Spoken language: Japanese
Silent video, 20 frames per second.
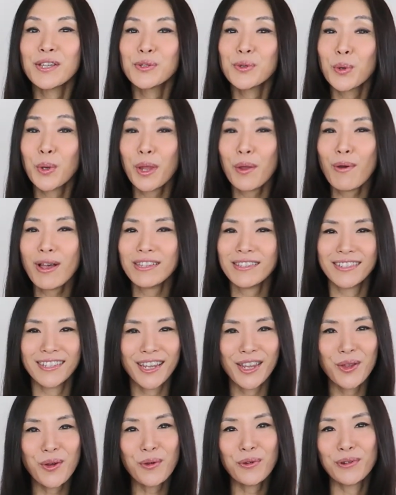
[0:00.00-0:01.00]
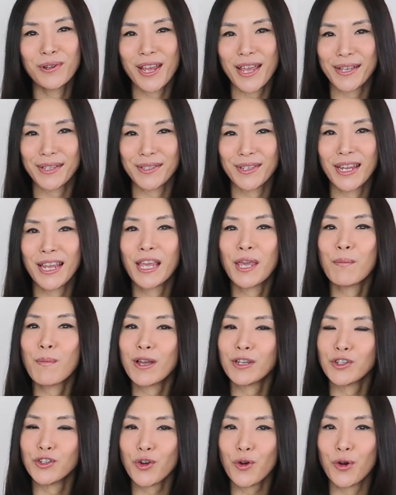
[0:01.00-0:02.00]
それでは次のフレーズに行き
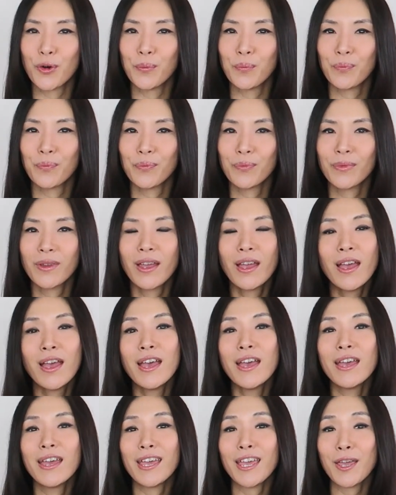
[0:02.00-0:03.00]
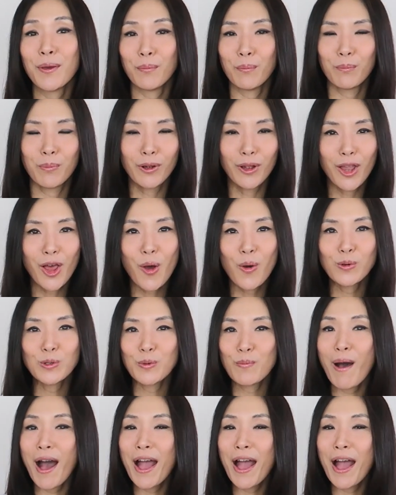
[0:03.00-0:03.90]
ましょう It blows